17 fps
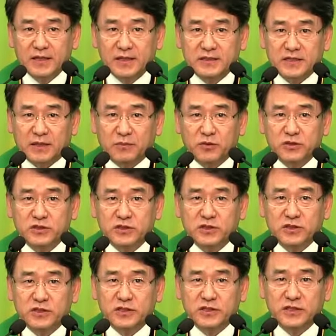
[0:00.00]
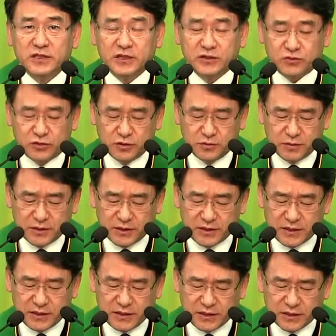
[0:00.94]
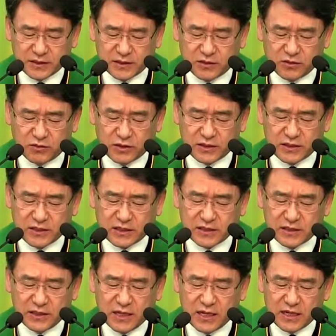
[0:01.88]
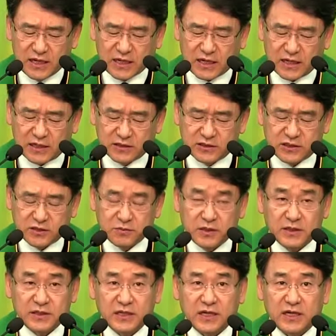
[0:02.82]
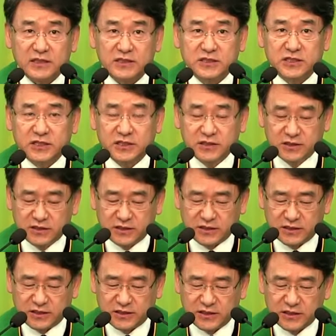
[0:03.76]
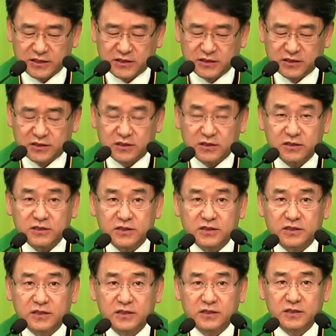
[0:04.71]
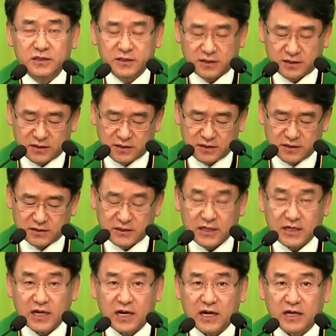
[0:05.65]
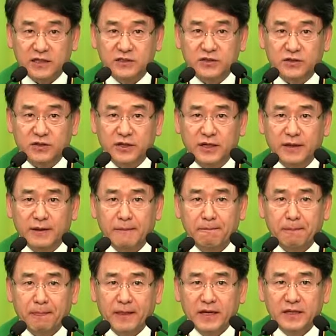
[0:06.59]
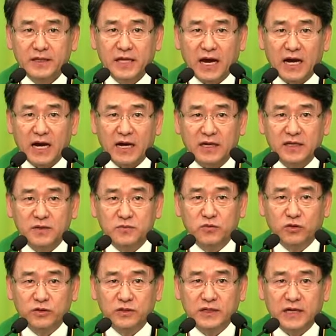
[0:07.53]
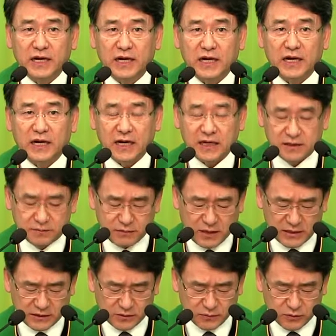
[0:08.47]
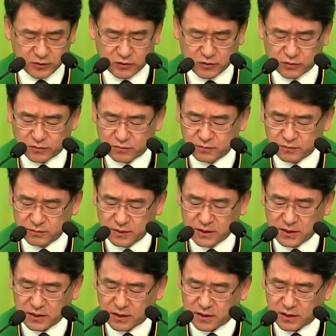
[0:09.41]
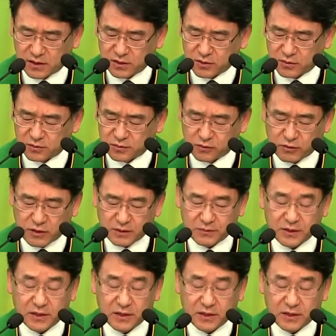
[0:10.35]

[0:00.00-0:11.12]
자, 먼저 이 예수님의 기도에 대한 가르침에 대한 진의 그 뜻을 생각하기 전에 이 악이 뭔가 하는 말씀을 좀 어, 여러분과 함께